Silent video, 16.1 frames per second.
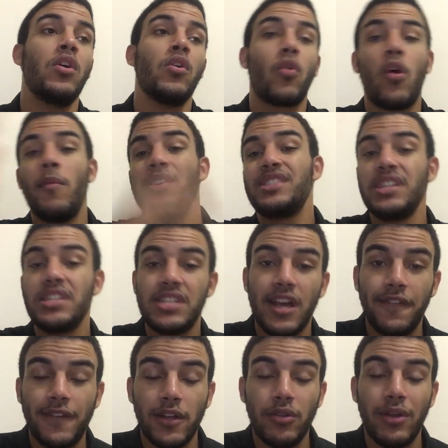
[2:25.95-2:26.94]
Como a gente já
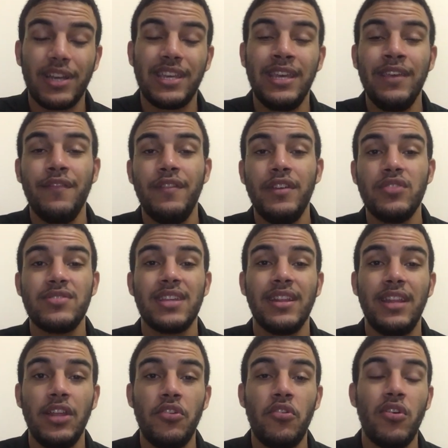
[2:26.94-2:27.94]
falou aqui em vídeos
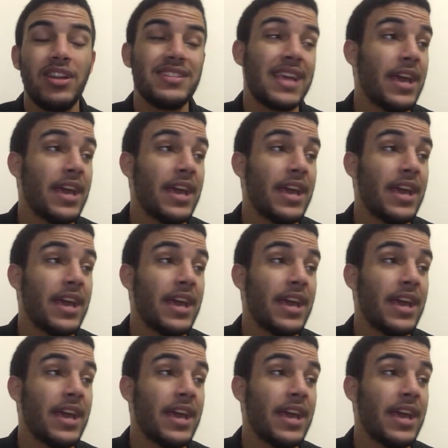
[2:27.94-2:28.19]
anteriores,